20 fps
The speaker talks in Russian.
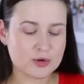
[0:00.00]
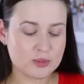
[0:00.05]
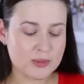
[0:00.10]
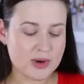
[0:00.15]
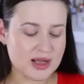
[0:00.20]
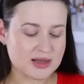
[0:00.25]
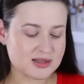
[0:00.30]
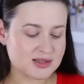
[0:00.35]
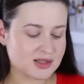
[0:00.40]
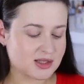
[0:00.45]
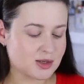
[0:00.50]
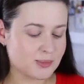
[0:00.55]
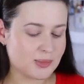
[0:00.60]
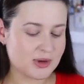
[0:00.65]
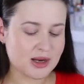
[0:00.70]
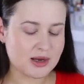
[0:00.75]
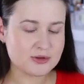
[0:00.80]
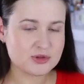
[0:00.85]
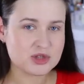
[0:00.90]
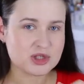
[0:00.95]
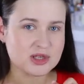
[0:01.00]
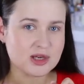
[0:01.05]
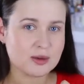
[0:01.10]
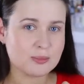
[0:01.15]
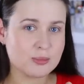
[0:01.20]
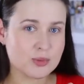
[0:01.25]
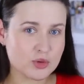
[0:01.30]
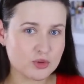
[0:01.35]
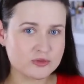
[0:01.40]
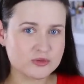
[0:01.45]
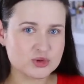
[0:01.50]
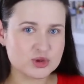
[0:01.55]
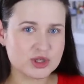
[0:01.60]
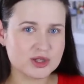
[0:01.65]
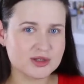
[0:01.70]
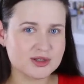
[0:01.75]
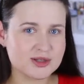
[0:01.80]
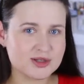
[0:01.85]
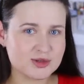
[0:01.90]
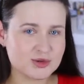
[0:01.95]
румяна закрепляются, я бровушки
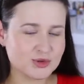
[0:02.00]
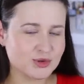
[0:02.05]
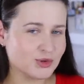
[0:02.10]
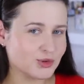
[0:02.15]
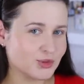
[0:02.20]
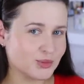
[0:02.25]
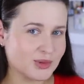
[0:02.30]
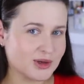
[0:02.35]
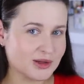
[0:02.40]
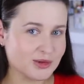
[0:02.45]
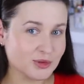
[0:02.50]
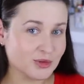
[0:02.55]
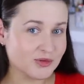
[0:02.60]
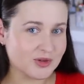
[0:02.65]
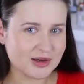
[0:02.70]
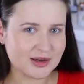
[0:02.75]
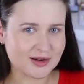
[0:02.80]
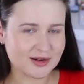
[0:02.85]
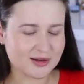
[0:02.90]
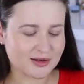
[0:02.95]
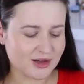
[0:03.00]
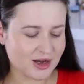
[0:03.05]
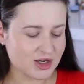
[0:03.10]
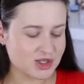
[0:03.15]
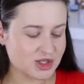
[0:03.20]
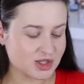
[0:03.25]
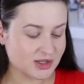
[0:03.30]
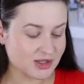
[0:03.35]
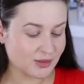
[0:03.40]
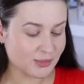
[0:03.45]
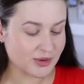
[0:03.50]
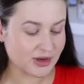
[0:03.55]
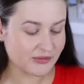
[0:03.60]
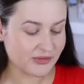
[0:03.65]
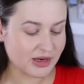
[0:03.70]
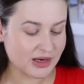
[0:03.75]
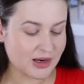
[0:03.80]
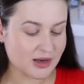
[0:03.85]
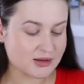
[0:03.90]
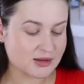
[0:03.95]
нарисую. У меня новый карандашик для
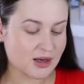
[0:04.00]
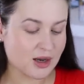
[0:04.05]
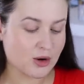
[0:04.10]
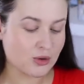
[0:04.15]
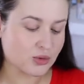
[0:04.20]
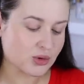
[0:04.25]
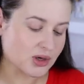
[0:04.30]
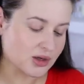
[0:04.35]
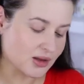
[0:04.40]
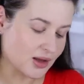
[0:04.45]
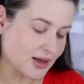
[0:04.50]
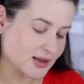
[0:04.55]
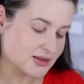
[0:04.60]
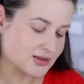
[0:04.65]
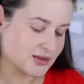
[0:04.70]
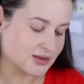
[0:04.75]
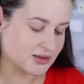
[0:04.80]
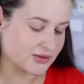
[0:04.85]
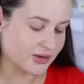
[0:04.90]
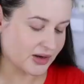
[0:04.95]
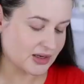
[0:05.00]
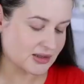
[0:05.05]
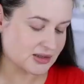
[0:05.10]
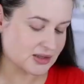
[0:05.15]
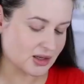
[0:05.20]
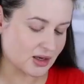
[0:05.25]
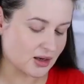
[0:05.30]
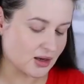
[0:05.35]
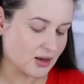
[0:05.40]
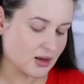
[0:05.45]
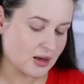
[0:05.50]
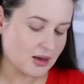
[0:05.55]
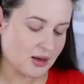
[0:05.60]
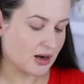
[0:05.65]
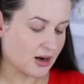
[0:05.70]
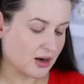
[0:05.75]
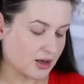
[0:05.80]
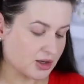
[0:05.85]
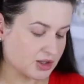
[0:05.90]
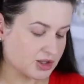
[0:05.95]
бровей от Hourglass, называется
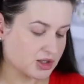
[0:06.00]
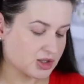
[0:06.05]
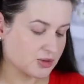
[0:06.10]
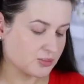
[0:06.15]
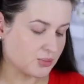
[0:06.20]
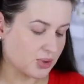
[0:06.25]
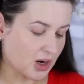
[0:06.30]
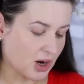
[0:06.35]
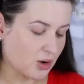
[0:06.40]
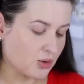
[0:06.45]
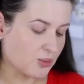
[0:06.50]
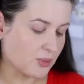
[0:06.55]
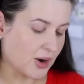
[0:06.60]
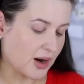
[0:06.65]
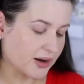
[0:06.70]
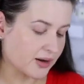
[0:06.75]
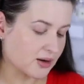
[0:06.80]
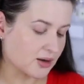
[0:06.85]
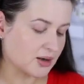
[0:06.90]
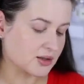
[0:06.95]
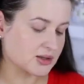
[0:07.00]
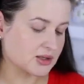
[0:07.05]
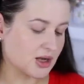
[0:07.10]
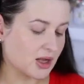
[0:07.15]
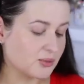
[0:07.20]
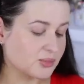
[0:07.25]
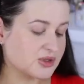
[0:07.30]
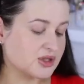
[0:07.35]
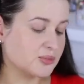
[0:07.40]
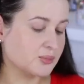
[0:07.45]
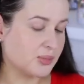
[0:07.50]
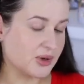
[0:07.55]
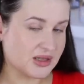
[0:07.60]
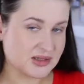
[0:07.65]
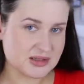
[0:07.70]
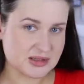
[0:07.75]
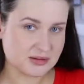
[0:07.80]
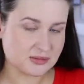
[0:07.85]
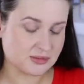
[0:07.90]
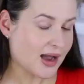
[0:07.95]
Arch Brow Micro Sculpting
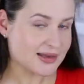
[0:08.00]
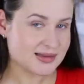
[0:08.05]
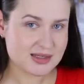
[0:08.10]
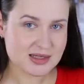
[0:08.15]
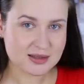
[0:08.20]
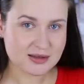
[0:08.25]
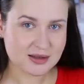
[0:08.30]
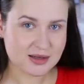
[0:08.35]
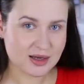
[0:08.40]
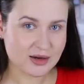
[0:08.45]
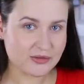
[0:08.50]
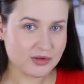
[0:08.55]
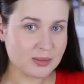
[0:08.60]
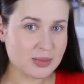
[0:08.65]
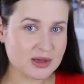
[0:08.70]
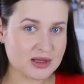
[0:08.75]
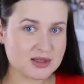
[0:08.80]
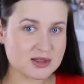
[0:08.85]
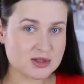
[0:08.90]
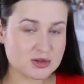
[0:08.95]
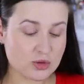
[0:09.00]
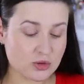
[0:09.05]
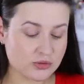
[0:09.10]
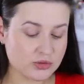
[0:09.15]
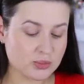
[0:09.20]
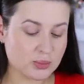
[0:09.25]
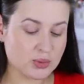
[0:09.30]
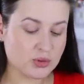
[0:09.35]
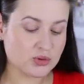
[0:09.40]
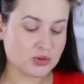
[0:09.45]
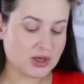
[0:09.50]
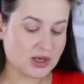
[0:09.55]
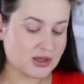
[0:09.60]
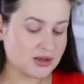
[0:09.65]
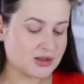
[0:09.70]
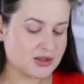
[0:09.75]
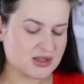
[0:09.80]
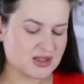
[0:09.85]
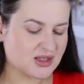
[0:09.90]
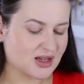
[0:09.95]
Pencil. Оттенок я выбрала Soft
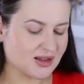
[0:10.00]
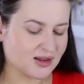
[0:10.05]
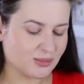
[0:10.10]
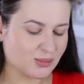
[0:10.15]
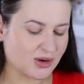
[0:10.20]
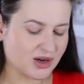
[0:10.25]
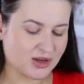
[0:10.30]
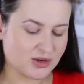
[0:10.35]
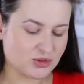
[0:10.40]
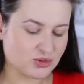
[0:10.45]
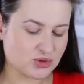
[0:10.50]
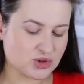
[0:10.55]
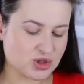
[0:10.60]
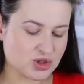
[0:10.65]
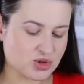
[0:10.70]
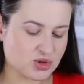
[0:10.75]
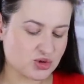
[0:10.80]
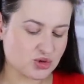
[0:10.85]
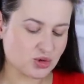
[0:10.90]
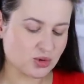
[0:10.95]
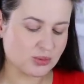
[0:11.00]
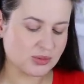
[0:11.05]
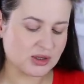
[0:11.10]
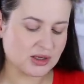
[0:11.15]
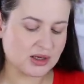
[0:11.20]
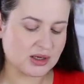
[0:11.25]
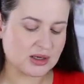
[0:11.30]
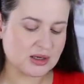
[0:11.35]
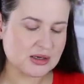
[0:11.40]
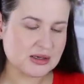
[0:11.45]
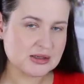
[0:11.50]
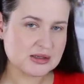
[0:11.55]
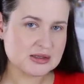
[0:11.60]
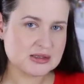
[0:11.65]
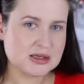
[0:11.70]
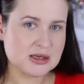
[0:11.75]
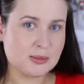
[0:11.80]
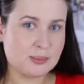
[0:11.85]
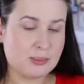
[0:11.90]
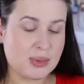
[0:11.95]
Brunette, не стала брать очень темный
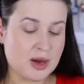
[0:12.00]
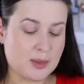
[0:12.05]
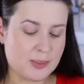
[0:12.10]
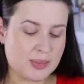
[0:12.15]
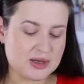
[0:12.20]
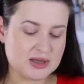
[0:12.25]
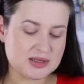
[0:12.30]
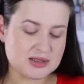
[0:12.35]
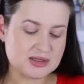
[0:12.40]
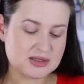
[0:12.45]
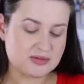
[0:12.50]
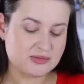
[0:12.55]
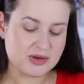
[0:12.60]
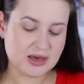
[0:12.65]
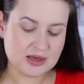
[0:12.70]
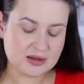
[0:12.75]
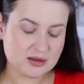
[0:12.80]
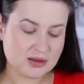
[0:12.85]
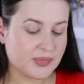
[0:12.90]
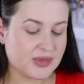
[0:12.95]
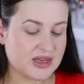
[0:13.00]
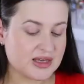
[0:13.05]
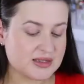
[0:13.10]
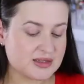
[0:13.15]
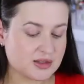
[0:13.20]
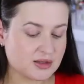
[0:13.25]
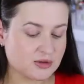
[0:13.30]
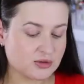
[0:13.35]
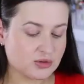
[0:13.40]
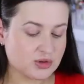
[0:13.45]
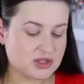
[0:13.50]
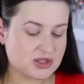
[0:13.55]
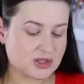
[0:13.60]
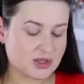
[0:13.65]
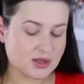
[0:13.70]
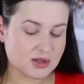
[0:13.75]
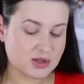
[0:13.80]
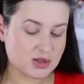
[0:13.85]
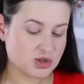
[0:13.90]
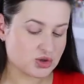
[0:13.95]
Э, пепельный цвет. Здесь с одной
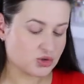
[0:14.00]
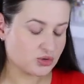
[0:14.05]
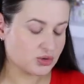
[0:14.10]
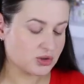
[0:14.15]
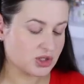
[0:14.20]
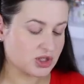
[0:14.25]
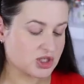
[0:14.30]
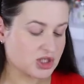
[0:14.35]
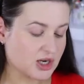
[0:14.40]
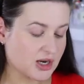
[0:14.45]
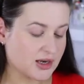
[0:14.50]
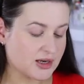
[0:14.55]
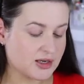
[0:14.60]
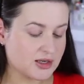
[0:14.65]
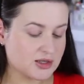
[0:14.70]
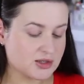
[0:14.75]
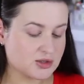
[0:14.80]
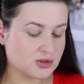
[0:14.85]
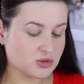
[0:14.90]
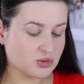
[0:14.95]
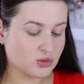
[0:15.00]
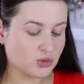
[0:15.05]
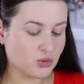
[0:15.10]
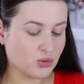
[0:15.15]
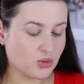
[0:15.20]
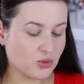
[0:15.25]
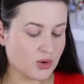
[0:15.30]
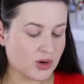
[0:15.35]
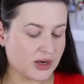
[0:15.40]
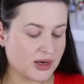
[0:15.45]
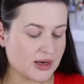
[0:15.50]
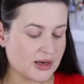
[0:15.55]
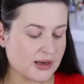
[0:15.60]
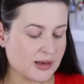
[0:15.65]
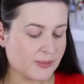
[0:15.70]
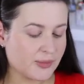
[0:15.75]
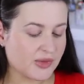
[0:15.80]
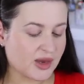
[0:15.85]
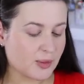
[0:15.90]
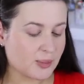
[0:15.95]
стороны щеточка и с другой
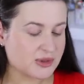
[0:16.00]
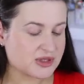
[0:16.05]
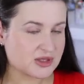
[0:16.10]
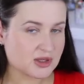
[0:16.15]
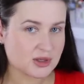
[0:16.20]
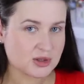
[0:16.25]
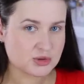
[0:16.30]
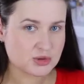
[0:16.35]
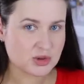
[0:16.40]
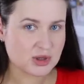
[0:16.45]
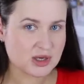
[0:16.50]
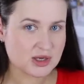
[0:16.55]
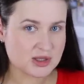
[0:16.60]
я постараюсь сюда